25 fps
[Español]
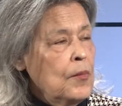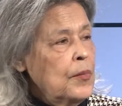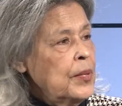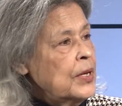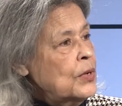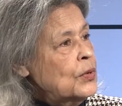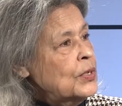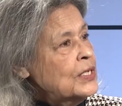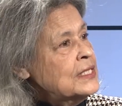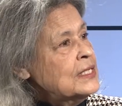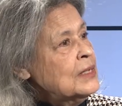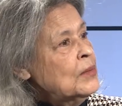
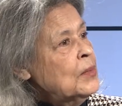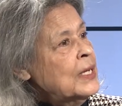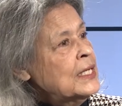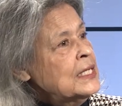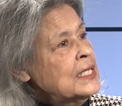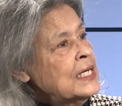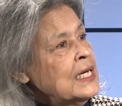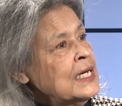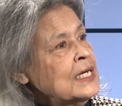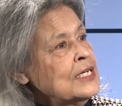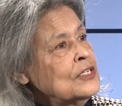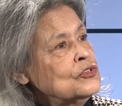pero es de
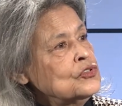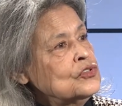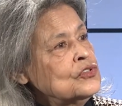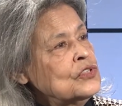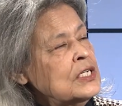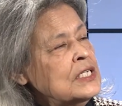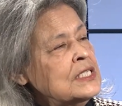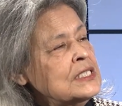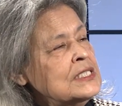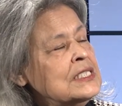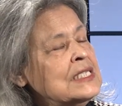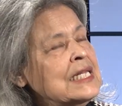manera en que
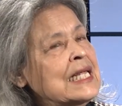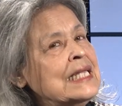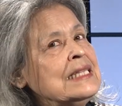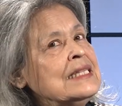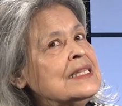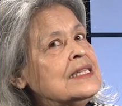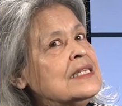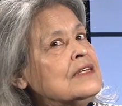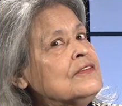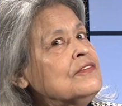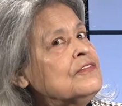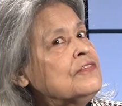ustedes
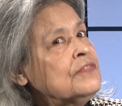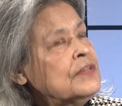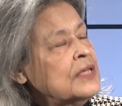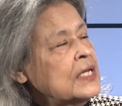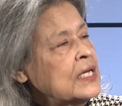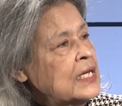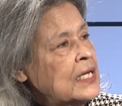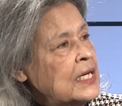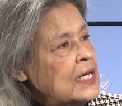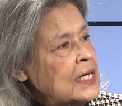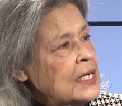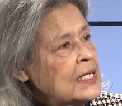
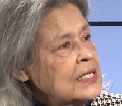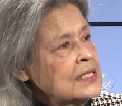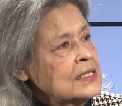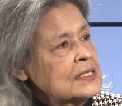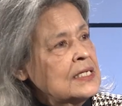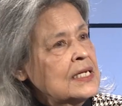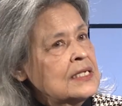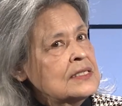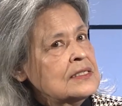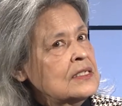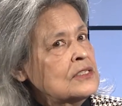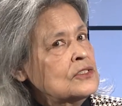identifiquen
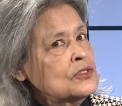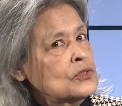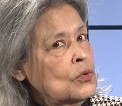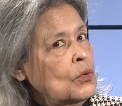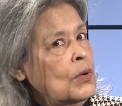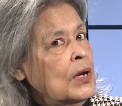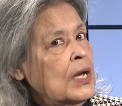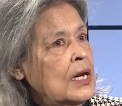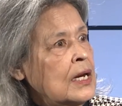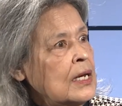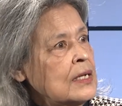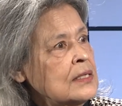estas
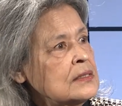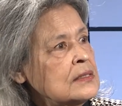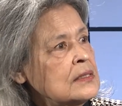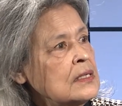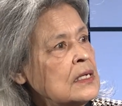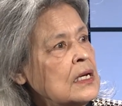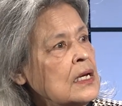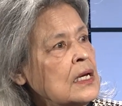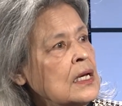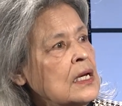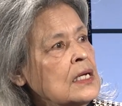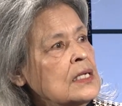escuelas.
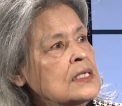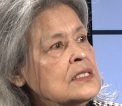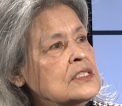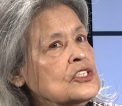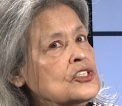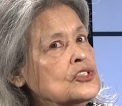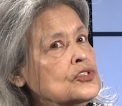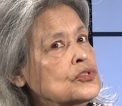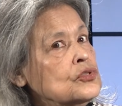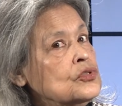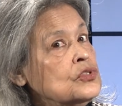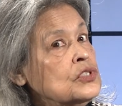
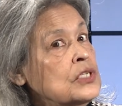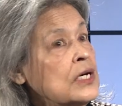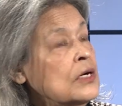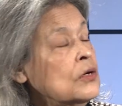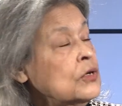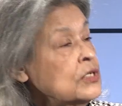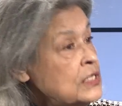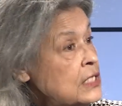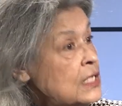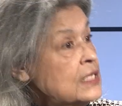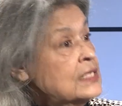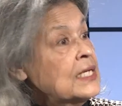Si sus
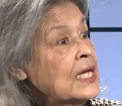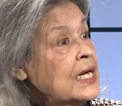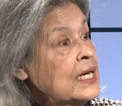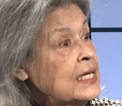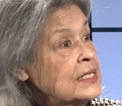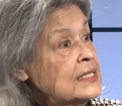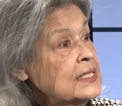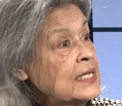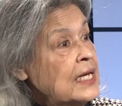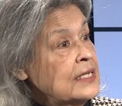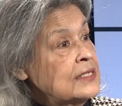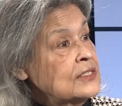hijos ya están
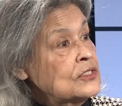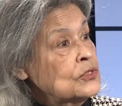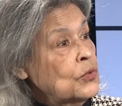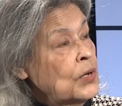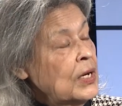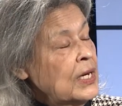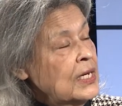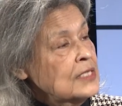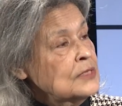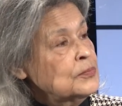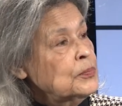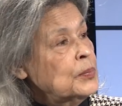en estas
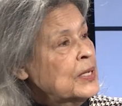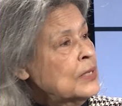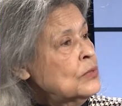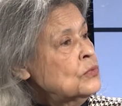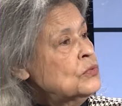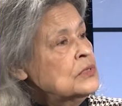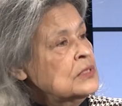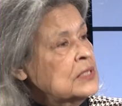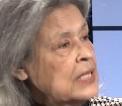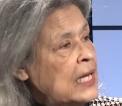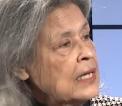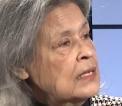escuelas,
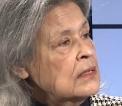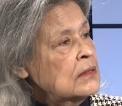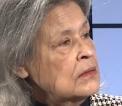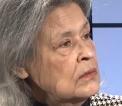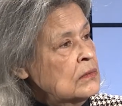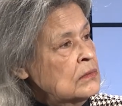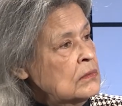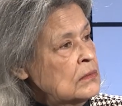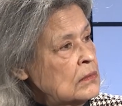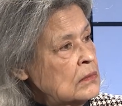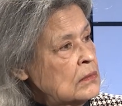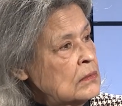preguntar,
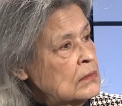¿no?